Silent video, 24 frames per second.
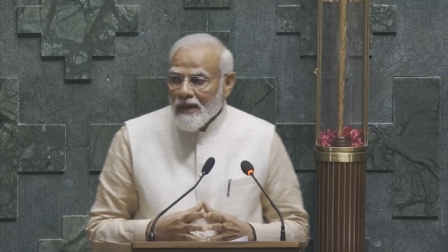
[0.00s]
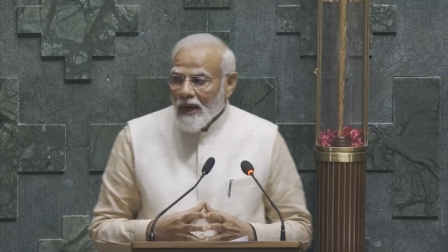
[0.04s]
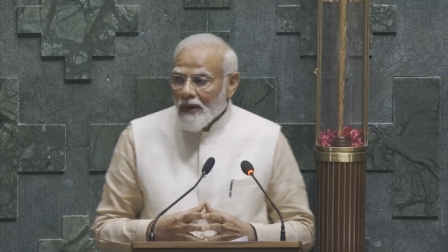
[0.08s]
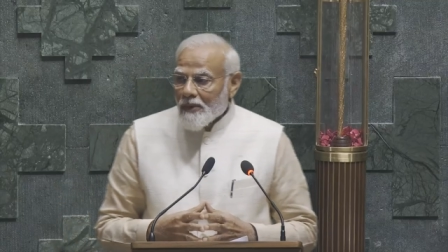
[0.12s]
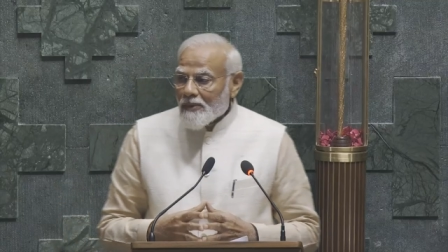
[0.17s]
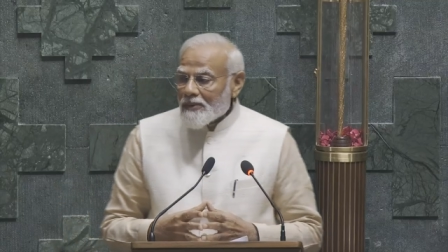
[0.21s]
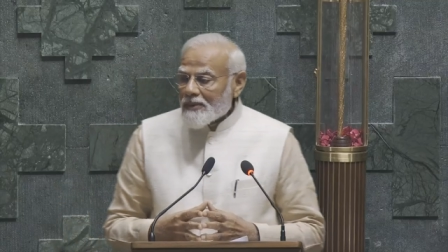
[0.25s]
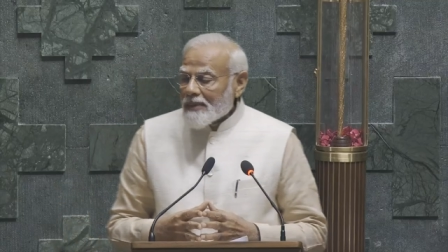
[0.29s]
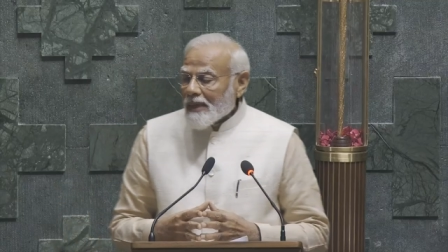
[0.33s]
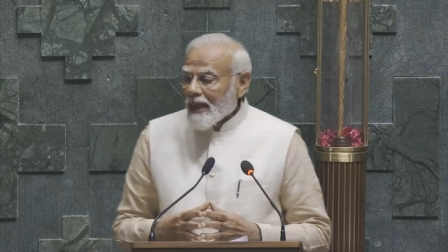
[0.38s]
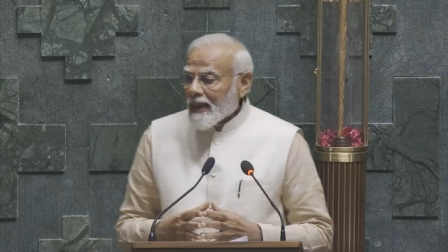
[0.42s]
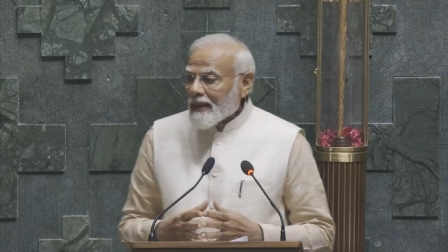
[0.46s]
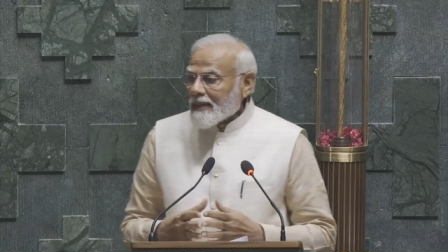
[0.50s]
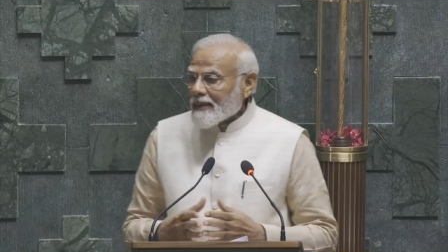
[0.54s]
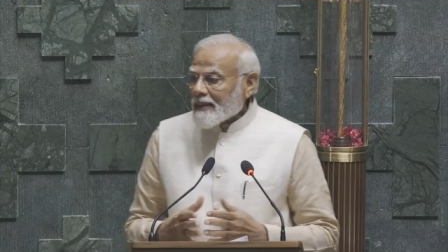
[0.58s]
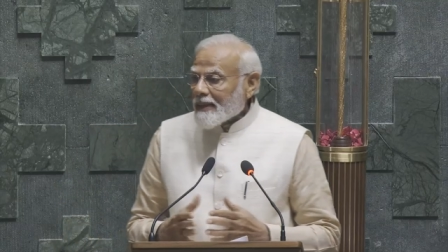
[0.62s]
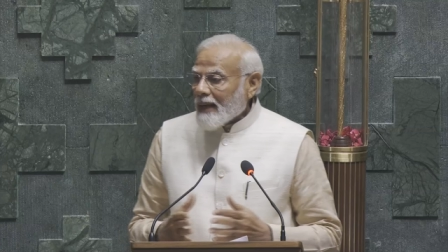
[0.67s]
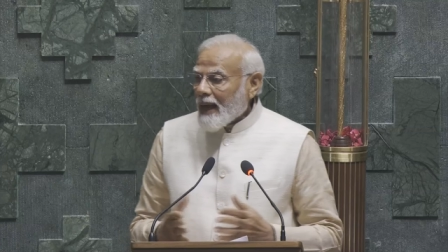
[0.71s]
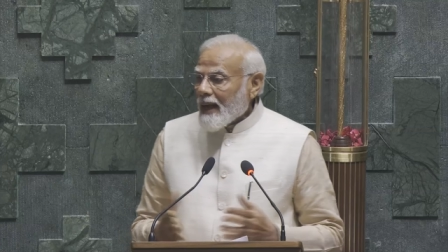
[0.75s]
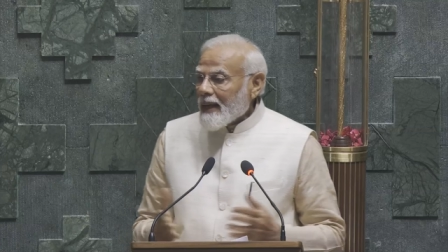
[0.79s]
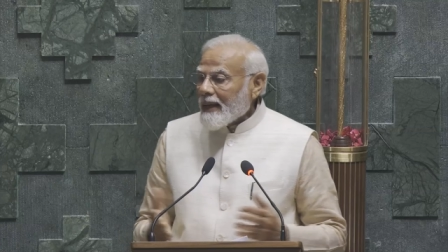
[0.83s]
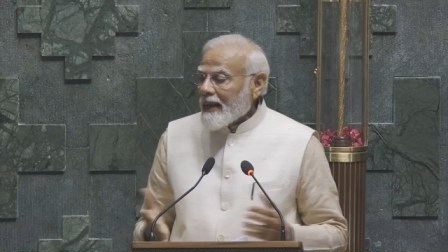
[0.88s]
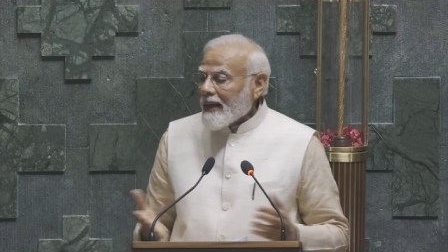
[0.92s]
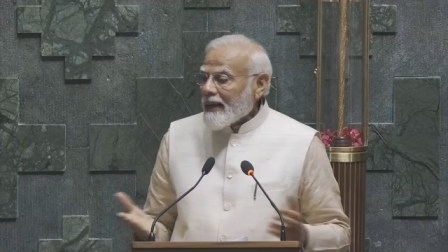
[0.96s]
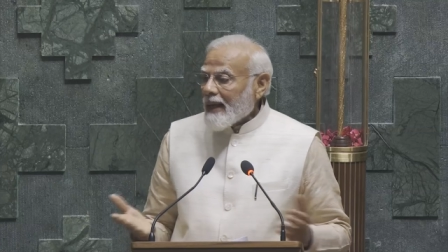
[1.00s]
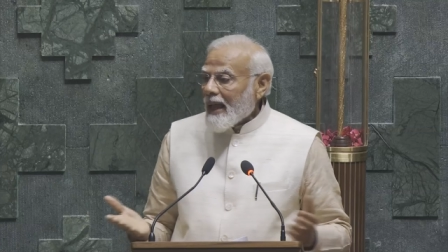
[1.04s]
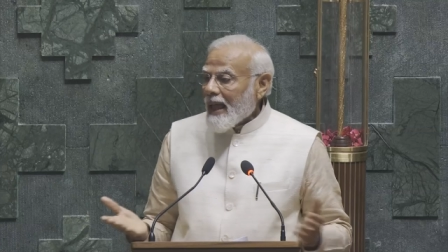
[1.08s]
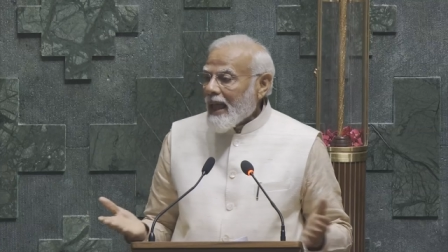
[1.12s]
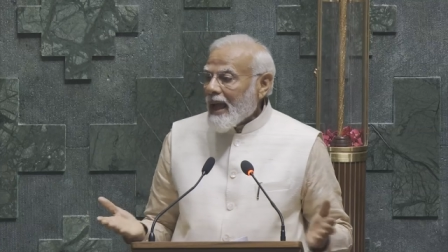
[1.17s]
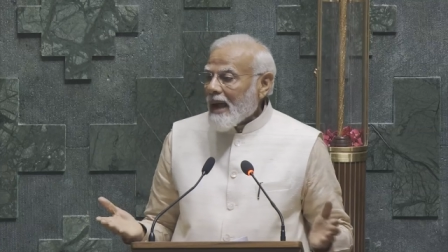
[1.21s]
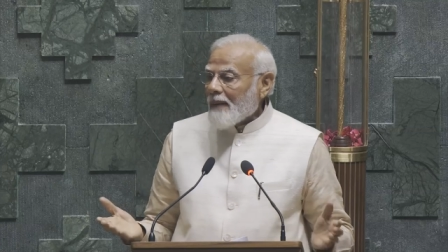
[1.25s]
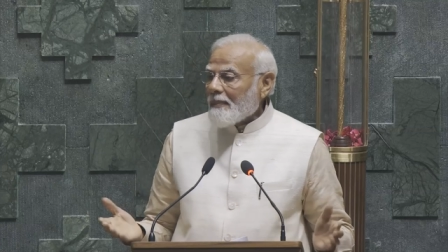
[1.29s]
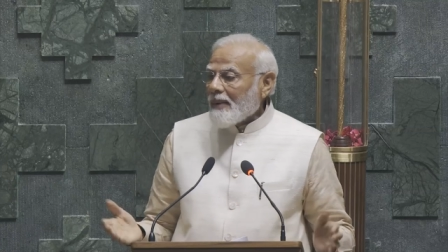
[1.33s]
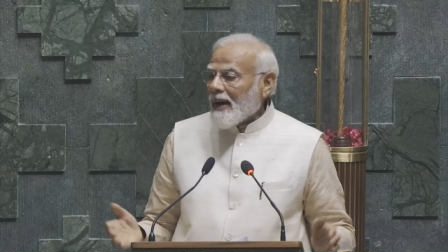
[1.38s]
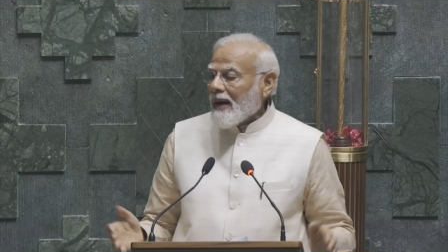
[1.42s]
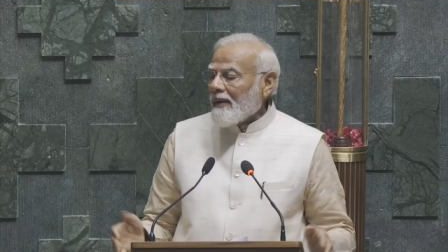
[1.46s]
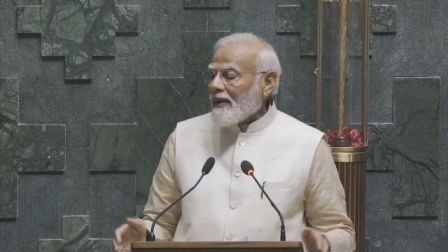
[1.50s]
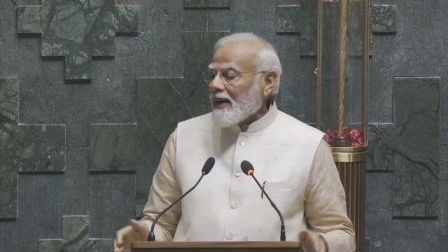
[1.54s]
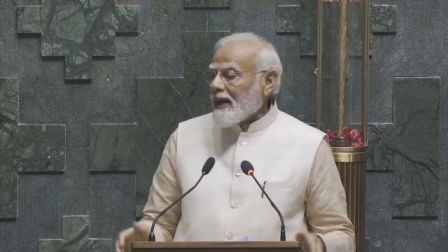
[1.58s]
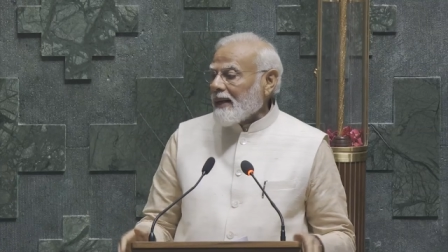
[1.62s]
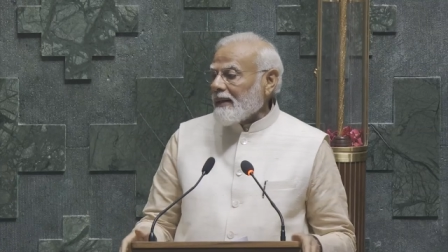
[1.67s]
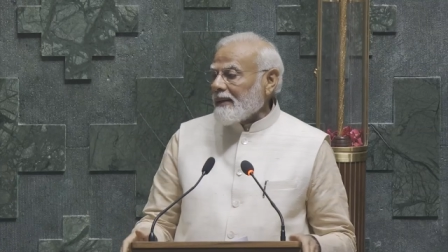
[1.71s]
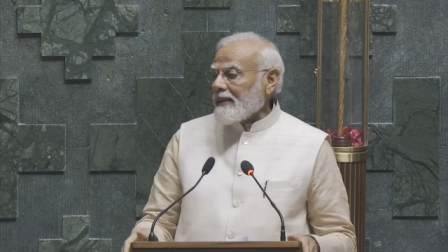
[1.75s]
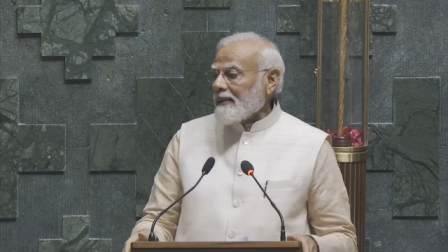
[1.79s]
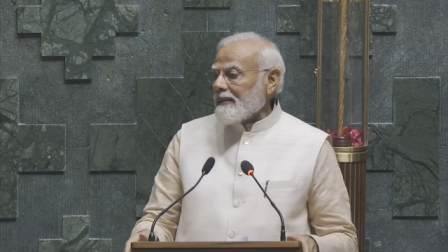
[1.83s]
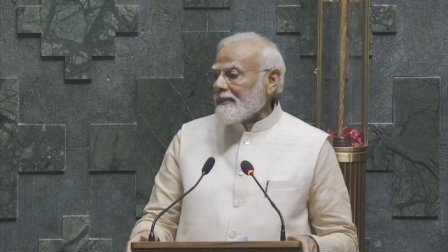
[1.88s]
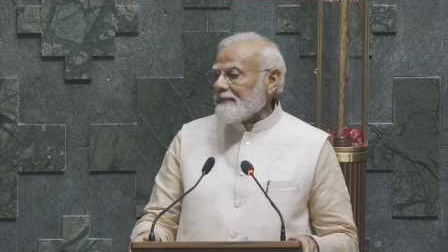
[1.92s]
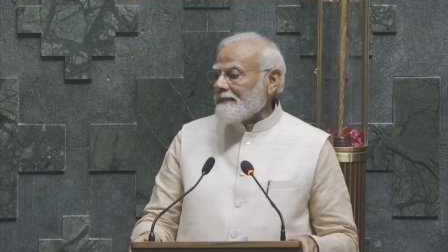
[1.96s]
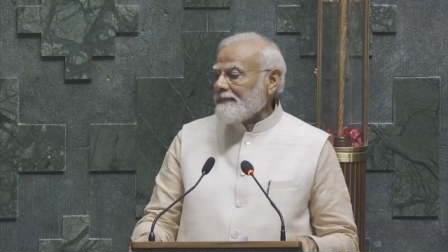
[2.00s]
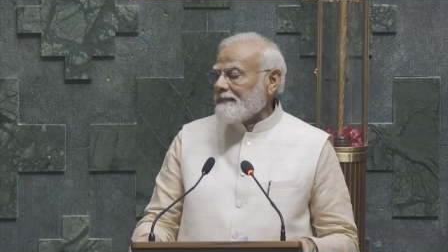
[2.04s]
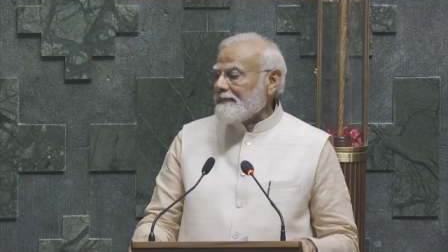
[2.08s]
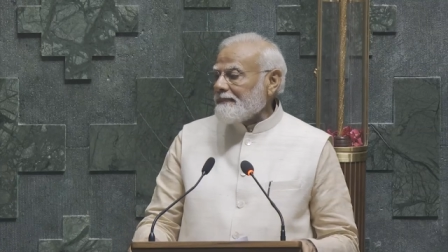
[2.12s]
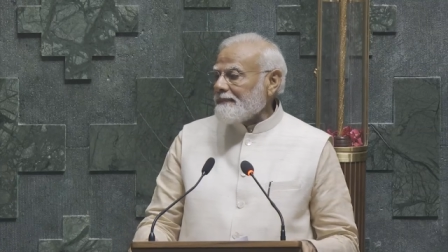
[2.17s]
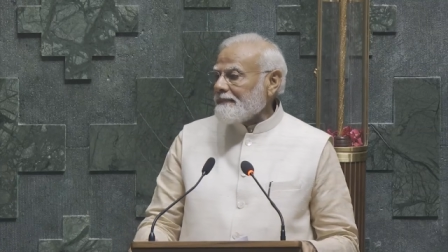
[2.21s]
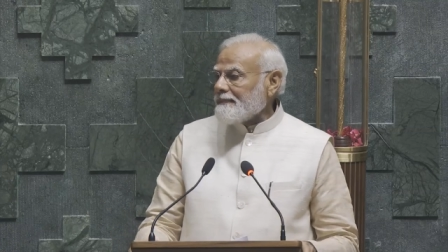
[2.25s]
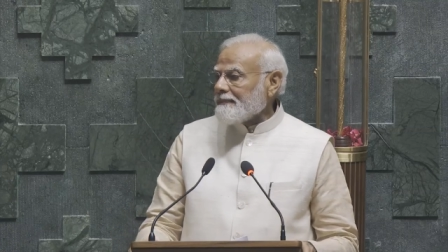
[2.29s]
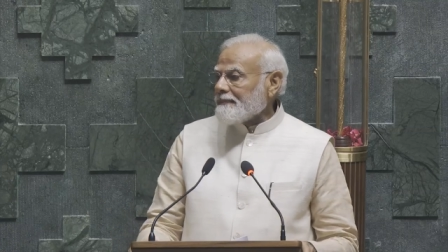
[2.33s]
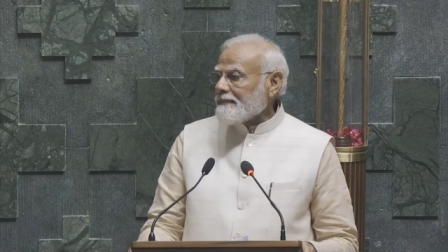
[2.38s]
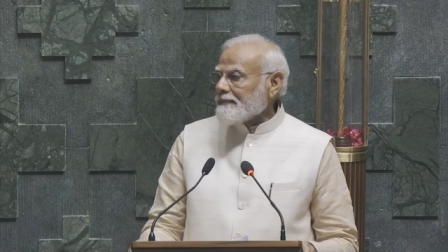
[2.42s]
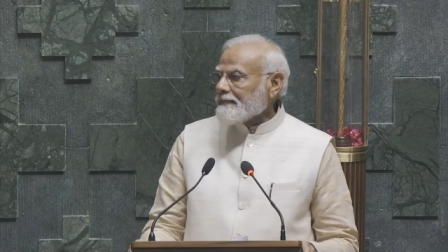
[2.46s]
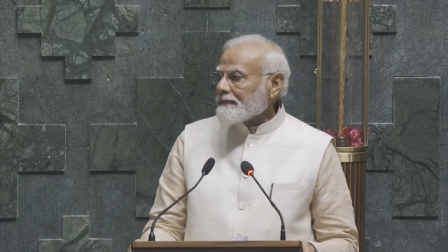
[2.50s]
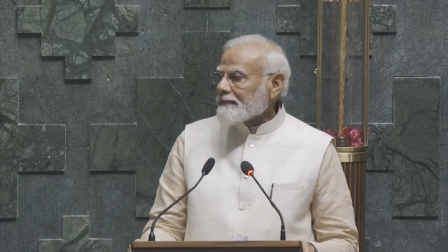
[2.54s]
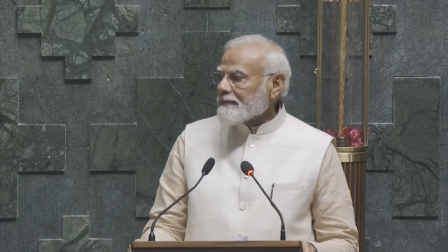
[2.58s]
நாடாளுமன்றத்தின் இந்த புதிய கட்டிடம்